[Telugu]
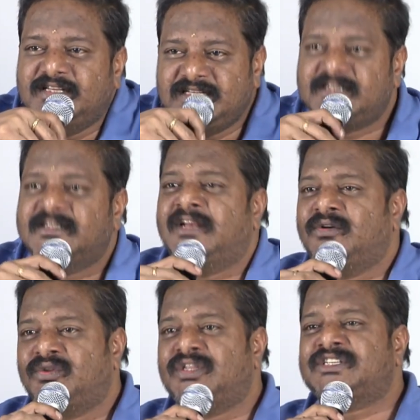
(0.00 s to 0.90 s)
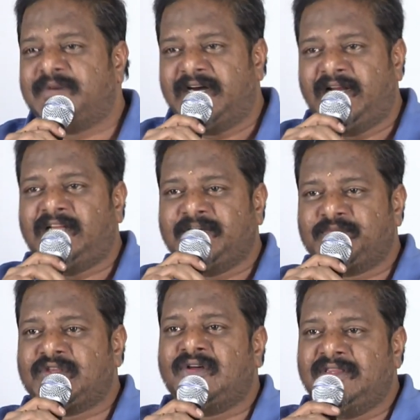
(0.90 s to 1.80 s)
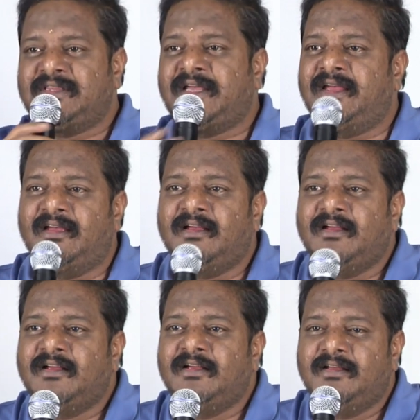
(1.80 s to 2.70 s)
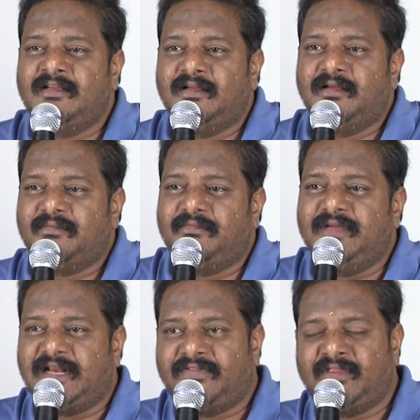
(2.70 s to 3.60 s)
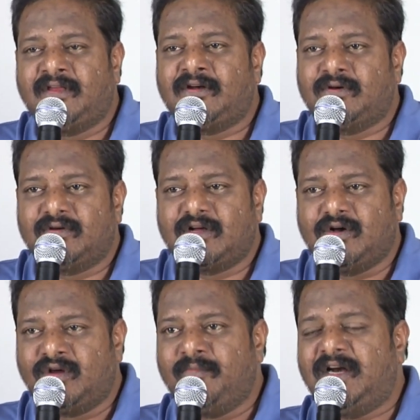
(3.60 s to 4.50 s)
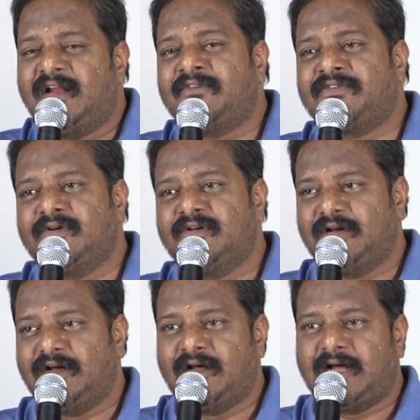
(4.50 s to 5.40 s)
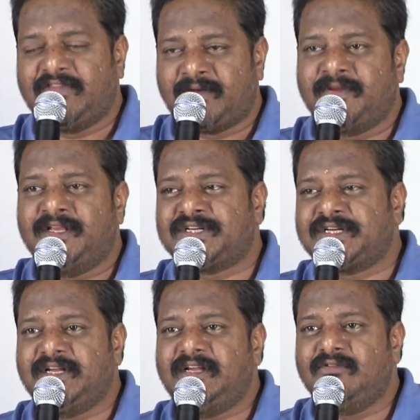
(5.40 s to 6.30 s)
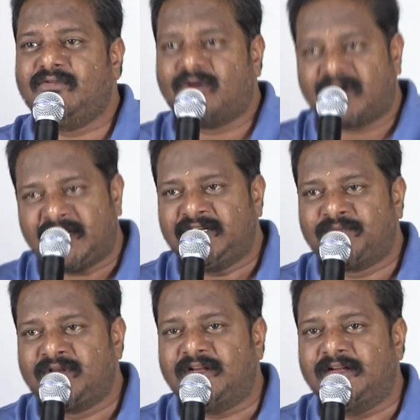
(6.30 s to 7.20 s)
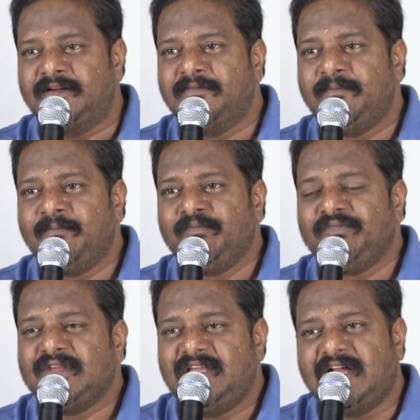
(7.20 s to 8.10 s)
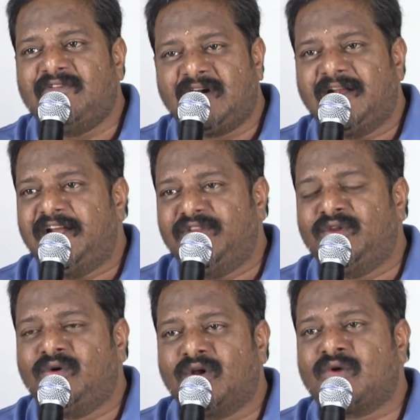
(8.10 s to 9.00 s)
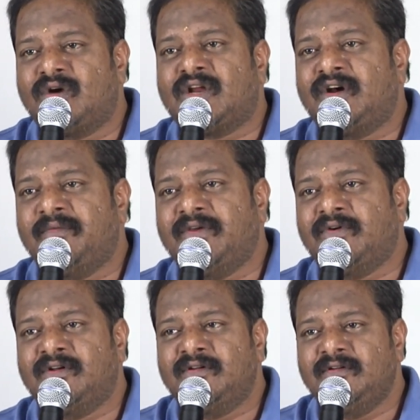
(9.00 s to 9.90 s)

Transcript: తీసిన దాన్ని గుర్తించమండి అని చెప్తున్నాం అంతే మీరందరూ గవర్నమెంట్ ఆఫ్ ఆంధ్రప్రదేశ్కి ఒకటే చెప్తున్నా ఈ అవార్డులన్నీ ఎందుకు కోరుకుంటామండి మేము